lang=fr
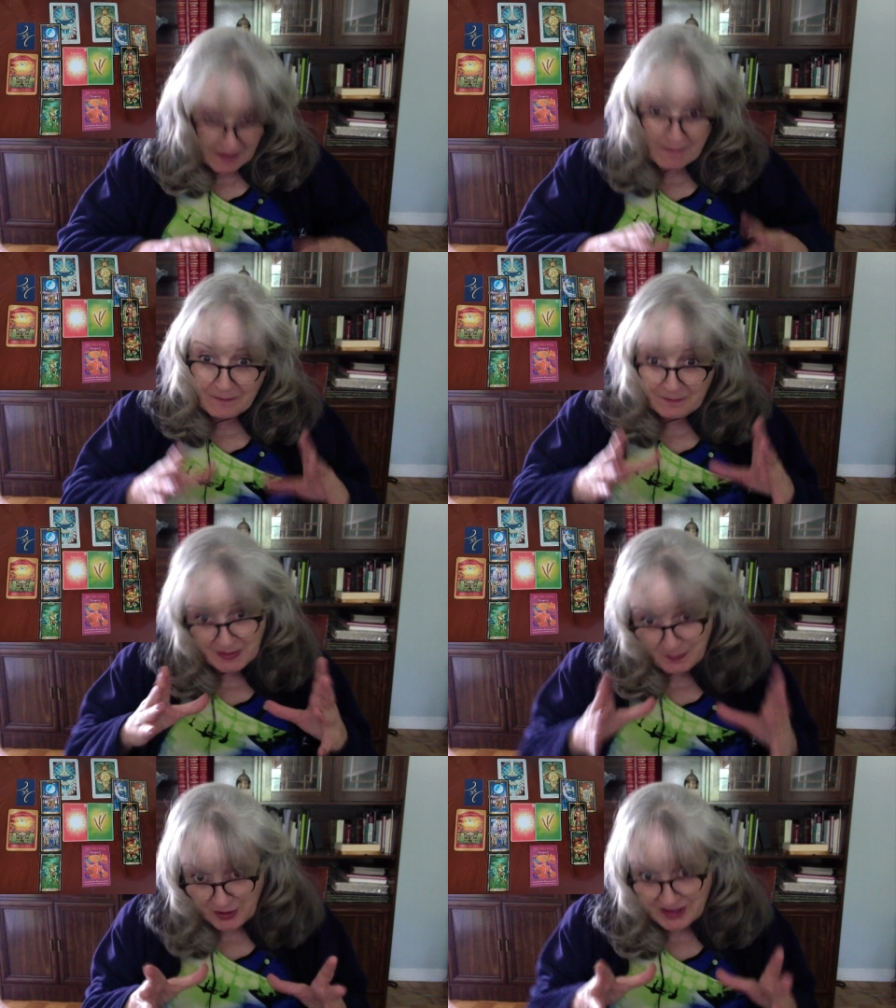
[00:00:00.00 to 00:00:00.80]
mais
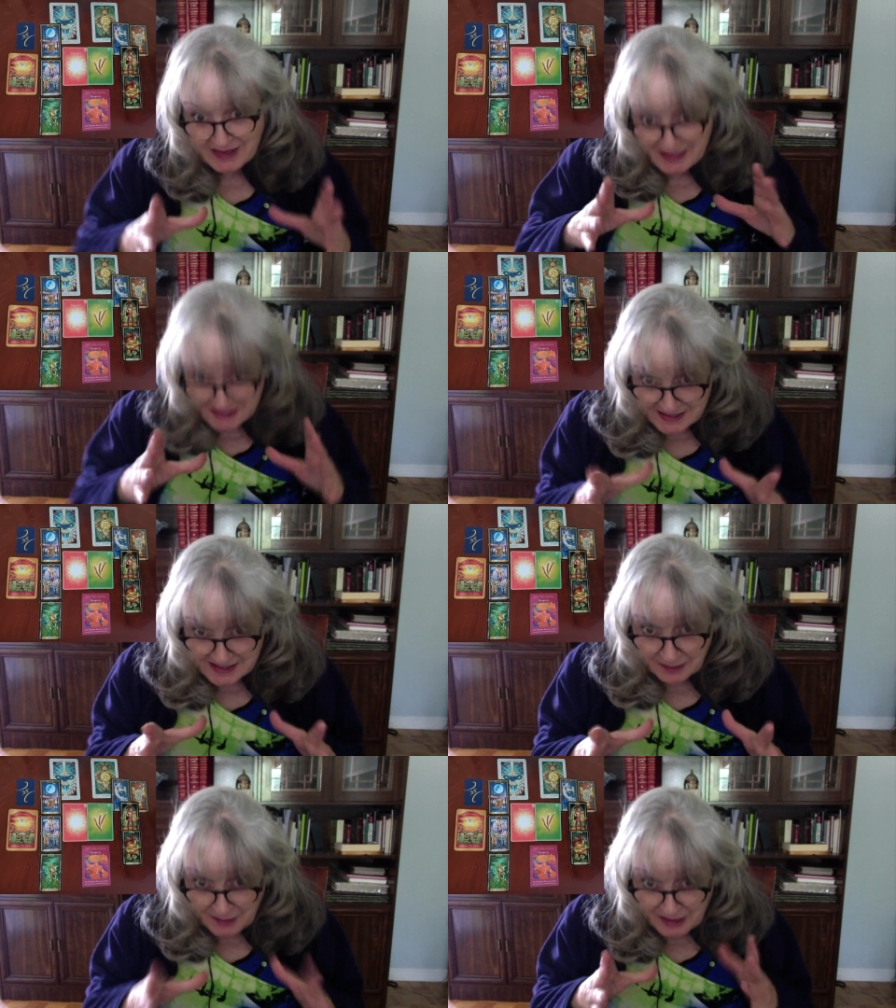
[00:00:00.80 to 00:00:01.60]
pas
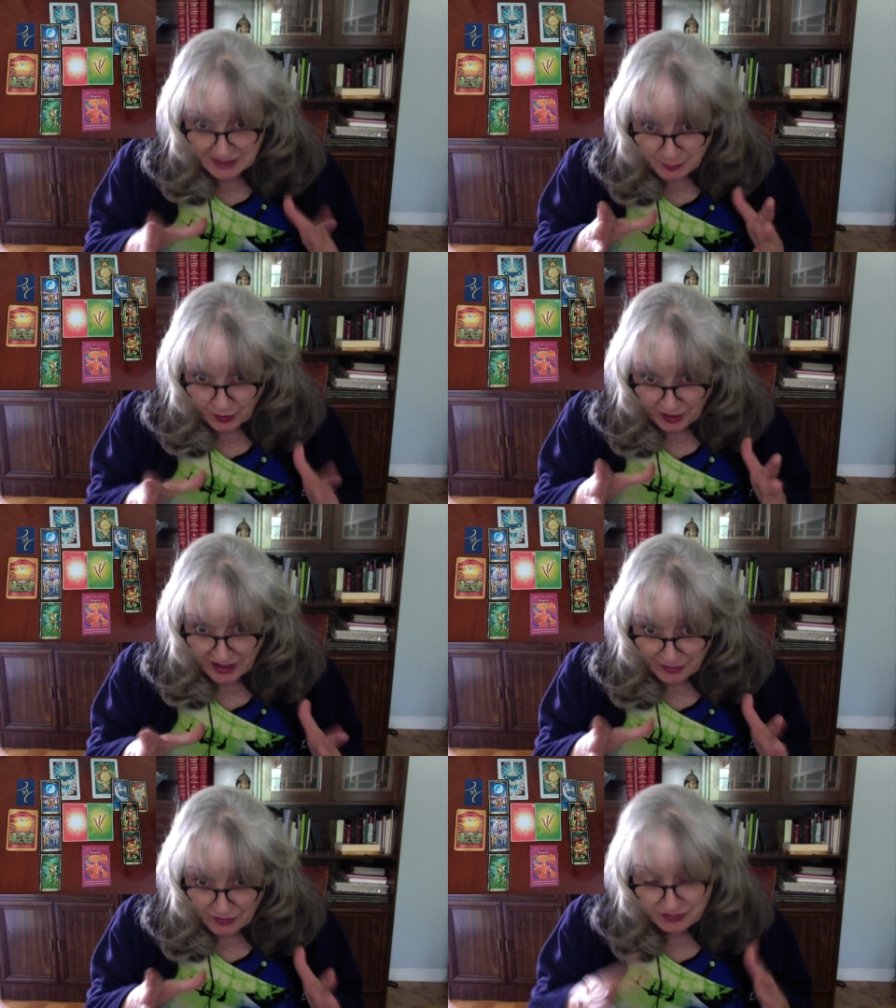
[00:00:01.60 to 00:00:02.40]
nécessairement qu'il pourrait y
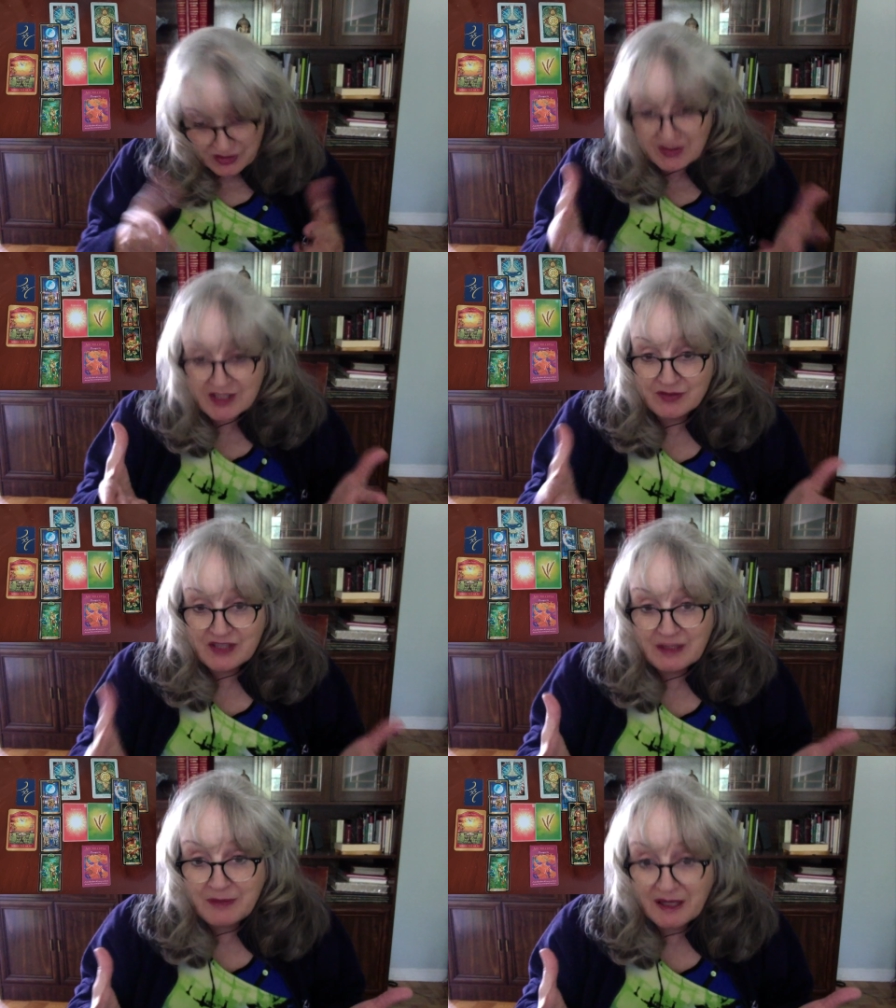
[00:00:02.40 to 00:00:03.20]
avoir. Vous savez, si vous êtes
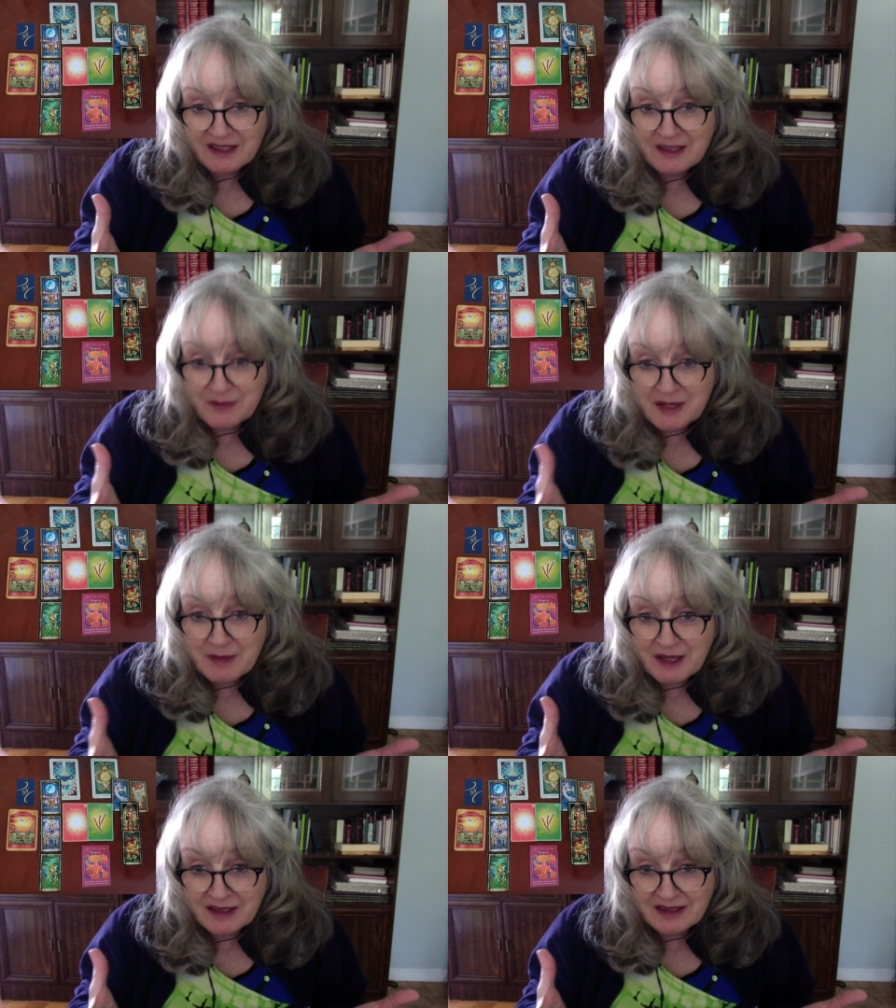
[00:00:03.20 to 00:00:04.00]
marié, bien
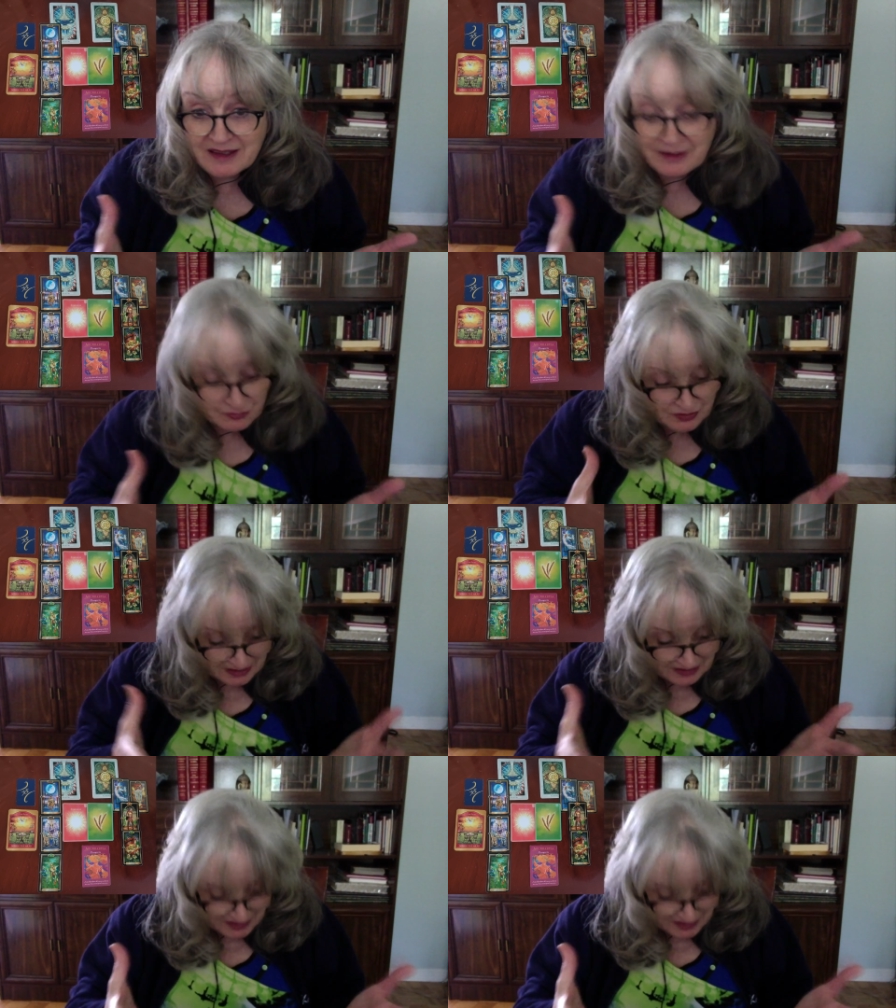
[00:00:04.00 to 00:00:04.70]
marié, vous êtes avec